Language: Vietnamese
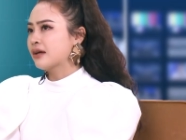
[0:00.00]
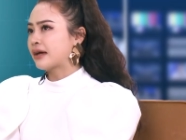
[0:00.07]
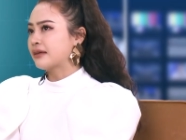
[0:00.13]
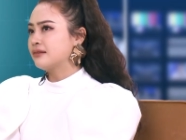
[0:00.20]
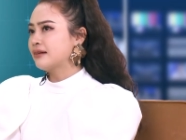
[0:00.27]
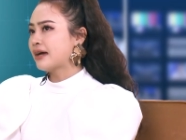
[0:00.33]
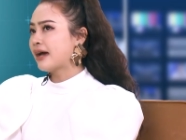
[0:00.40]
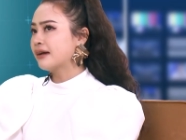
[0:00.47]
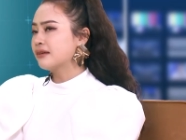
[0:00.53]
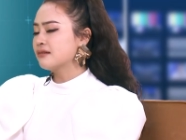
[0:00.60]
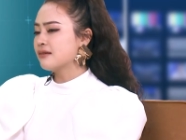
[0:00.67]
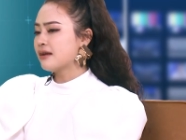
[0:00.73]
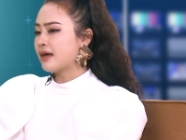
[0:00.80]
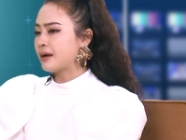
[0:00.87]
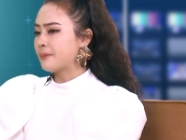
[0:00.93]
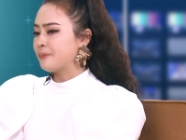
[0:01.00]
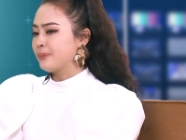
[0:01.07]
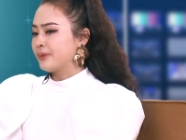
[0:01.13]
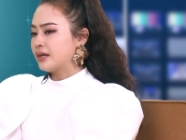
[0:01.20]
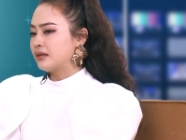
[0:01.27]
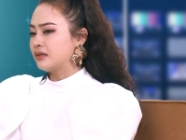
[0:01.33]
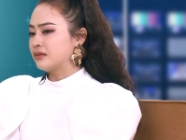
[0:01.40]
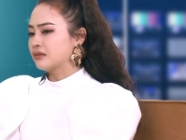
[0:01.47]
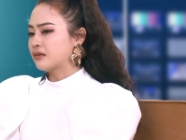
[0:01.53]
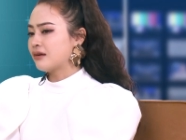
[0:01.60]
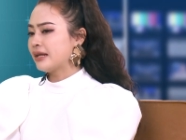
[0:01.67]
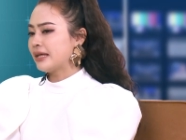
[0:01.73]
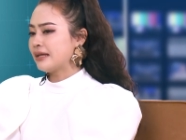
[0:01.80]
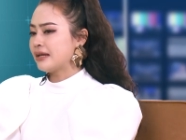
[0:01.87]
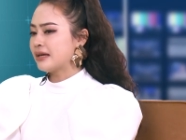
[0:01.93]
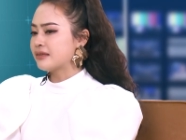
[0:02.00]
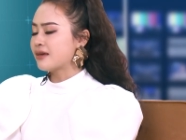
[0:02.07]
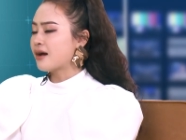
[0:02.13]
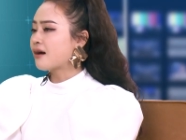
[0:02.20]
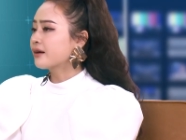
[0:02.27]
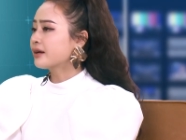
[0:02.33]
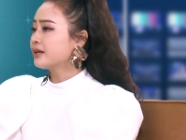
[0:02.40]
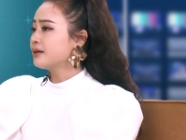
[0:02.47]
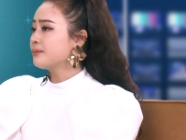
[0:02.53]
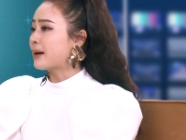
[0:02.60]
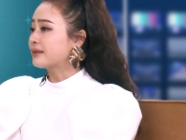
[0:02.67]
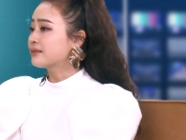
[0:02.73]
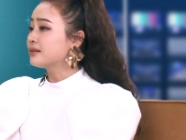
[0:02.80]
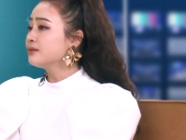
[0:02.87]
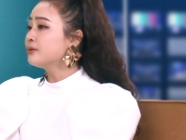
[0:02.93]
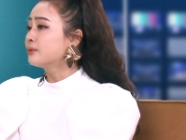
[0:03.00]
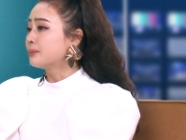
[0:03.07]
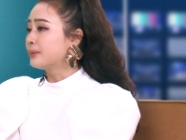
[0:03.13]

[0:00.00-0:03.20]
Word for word: Cái thứ hai nữa là có lẽ là do cái bản tính của